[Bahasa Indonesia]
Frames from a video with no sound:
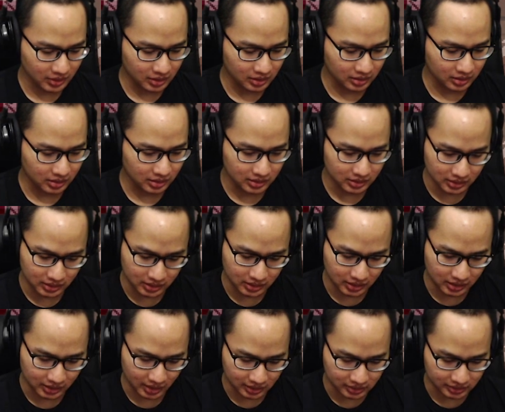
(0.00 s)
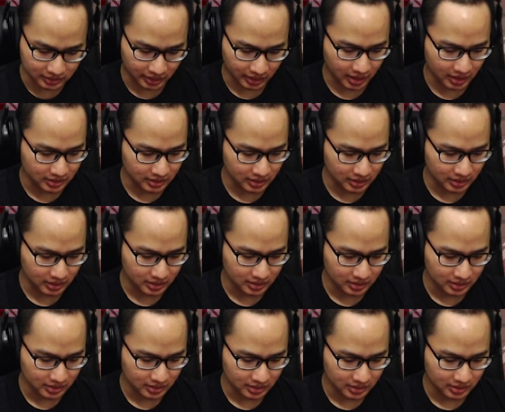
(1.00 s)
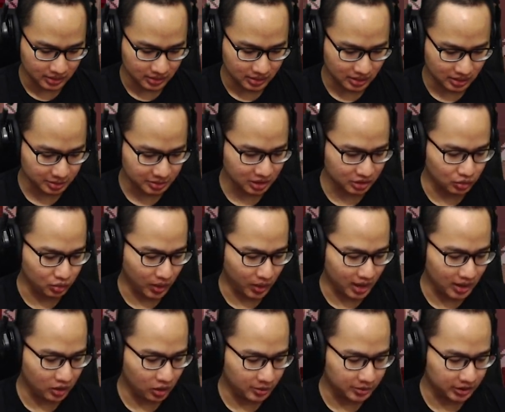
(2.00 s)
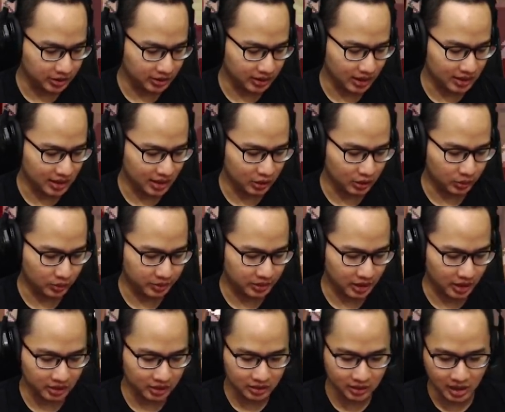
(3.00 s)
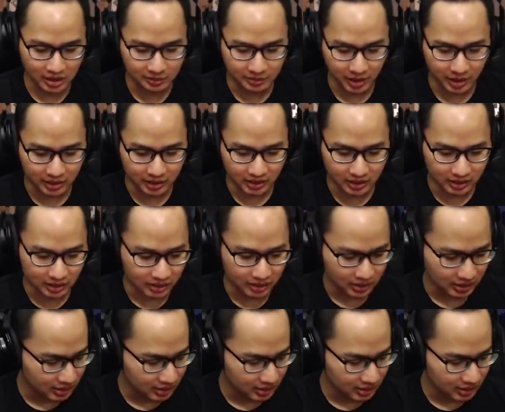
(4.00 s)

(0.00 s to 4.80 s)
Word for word: uh, ini kita sell aja. Kita bisa jual kalau misalnya ada equipment yang nggak dipakai